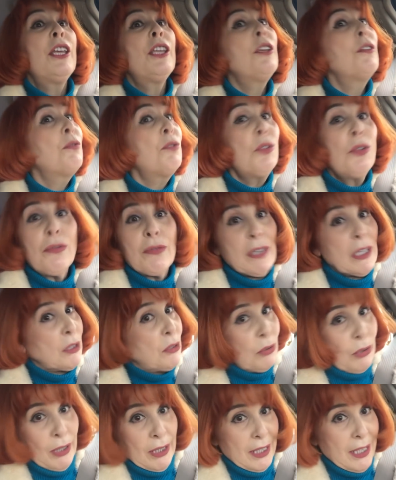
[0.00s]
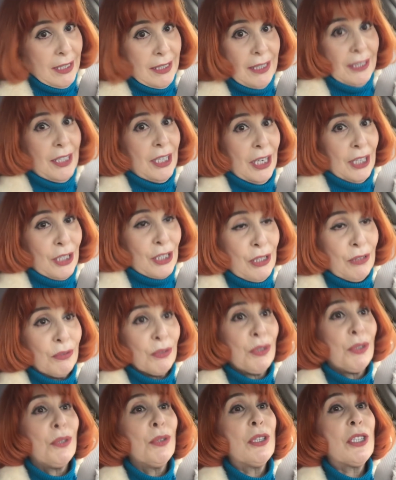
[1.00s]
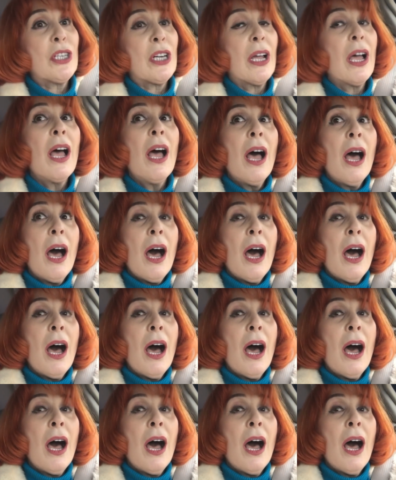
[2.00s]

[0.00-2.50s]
и в той, в которой я сейчас живу тоже,